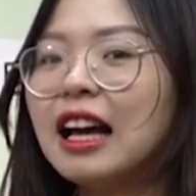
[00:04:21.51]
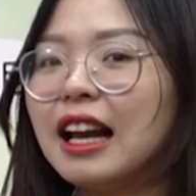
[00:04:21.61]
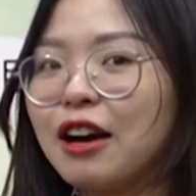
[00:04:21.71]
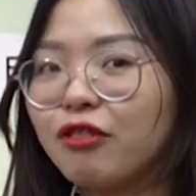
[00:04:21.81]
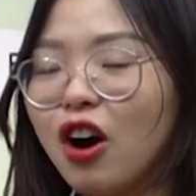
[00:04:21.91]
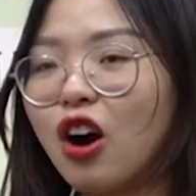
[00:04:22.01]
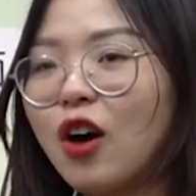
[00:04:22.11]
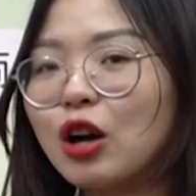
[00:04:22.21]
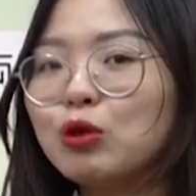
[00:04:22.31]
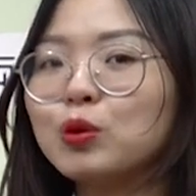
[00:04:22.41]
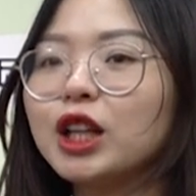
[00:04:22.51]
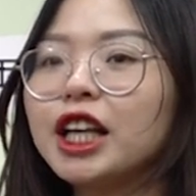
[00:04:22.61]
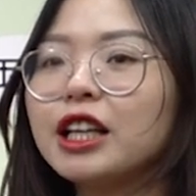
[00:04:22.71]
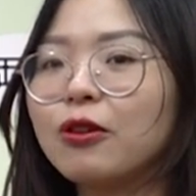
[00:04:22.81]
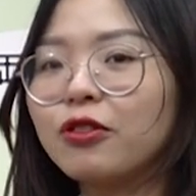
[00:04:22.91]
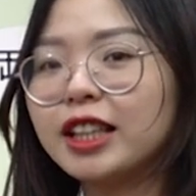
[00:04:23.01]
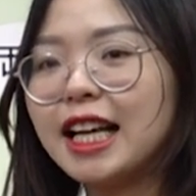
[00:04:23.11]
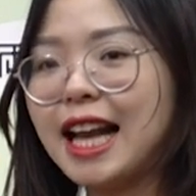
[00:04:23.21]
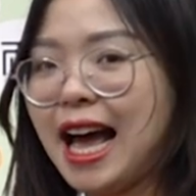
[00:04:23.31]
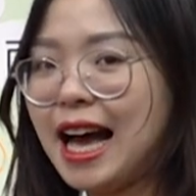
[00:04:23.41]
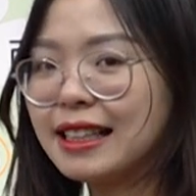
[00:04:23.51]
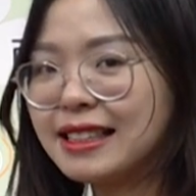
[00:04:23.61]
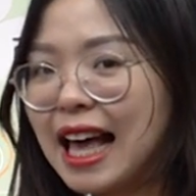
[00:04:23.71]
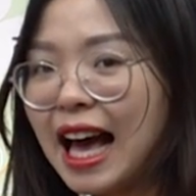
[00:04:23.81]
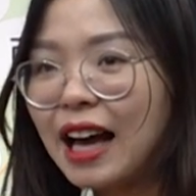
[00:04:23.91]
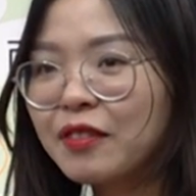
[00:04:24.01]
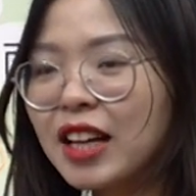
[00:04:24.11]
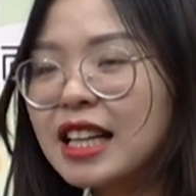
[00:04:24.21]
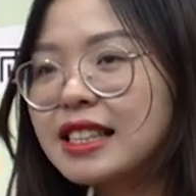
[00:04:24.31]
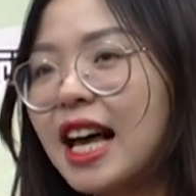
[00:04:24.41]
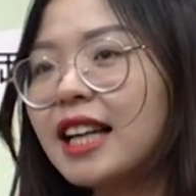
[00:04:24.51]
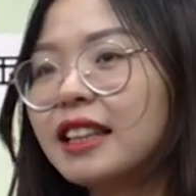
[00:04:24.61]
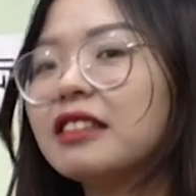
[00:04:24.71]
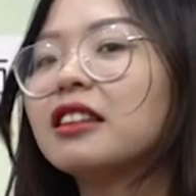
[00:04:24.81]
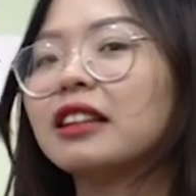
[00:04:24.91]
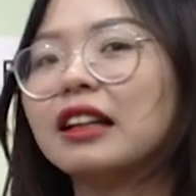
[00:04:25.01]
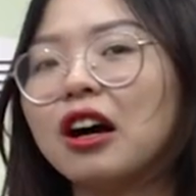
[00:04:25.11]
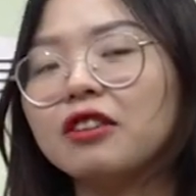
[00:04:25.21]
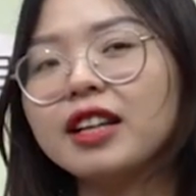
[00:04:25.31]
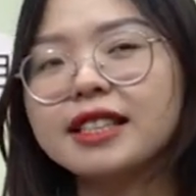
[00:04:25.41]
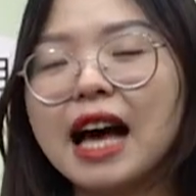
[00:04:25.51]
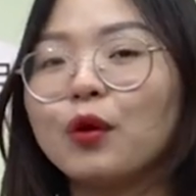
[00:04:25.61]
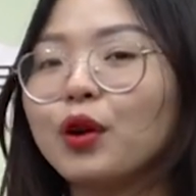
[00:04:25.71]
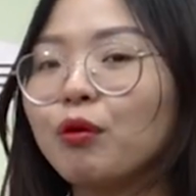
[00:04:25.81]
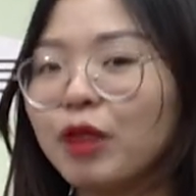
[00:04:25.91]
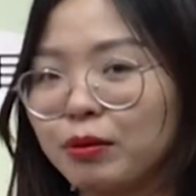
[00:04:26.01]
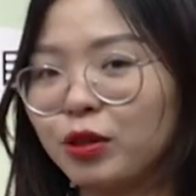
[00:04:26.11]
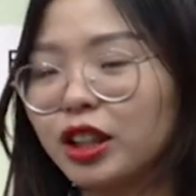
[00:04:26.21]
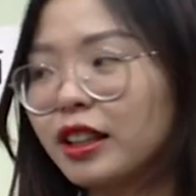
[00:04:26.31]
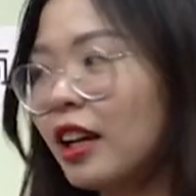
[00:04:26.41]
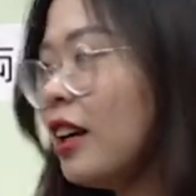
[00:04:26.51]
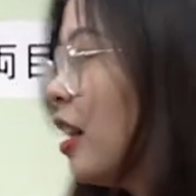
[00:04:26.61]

Là vỏ hoặc cũng có thể hiểu với nghĩa là da Da thì thường là nói về da của động vật mọi người nhá